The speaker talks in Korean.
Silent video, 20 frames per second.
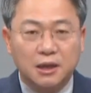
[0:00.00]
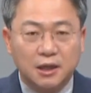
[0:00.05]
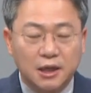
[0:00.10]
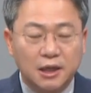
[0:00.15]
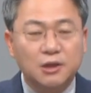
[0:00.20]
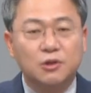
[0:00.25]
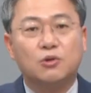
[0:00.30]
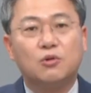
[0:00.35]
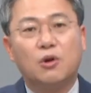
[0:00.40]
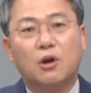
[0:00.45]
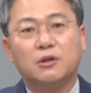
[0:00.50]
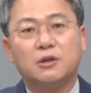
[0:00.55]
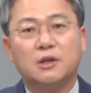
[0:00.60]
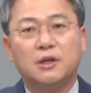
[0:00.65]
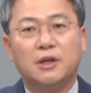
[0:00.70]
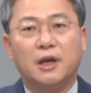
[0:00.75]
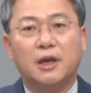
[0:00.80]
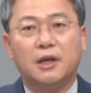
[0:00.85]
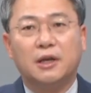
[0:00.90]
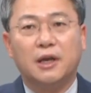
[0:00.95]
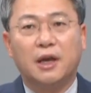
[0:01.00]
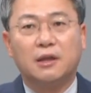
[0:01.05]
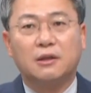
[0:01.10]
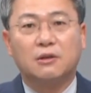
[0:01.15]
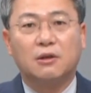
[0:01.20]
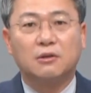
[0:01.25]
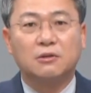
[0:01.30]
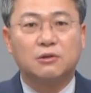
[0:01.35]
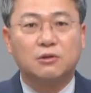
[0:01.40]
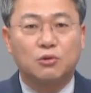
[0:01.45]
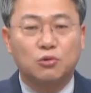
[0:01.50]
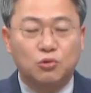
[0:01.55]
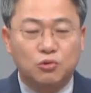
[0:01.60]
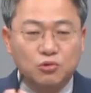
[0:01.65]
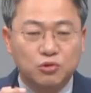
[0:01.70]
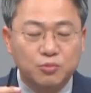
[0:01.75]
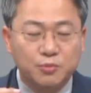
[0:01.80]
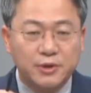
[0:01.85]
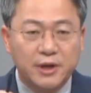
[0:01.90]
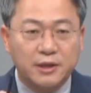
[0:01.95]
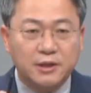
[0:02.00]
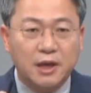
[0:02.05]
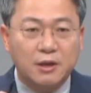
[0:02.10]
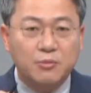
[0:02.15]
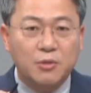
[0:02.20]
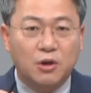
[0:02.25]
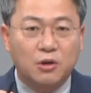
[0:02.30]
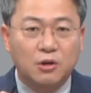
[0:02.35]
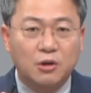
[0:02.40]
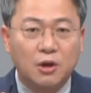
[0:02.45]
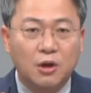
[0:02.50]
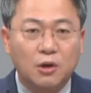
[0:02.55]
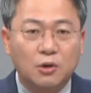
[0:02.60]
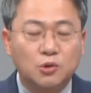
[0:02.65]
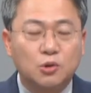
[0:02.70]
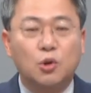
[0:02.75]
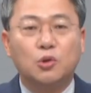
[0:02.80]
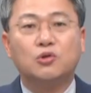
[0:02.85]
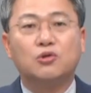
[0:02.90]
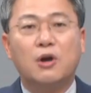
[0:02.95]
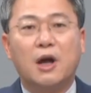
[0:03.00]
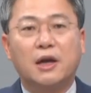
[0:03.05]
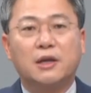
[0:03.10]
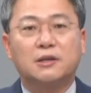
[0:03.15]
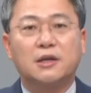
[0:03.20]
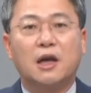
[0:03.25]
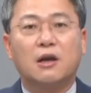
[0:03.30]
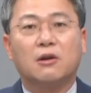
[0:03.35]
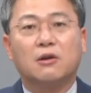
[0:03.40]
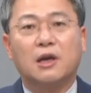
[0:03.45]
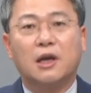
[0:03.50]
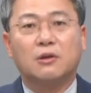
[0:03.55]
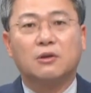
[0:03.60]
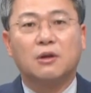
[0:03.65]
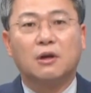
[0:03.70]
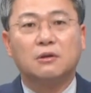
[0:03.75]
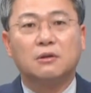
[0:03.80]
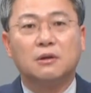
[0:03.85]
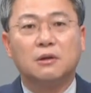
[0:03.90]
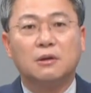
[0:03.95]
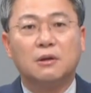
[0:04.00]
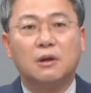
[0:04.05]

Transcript: 인권을 얘기했던 그리고 국민의 생명을 소중하게 생각했던